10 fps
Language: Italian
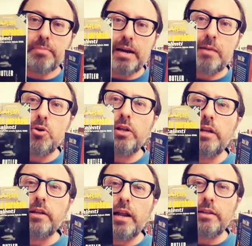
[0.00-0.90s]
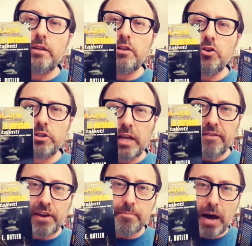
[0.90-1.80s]
parabola dei talenti di
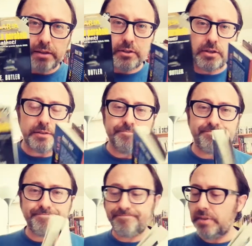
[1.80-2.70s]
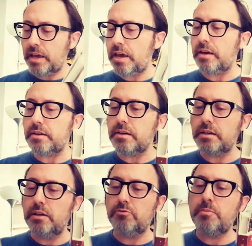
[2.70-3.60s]
Octavia Butler, che eh, nel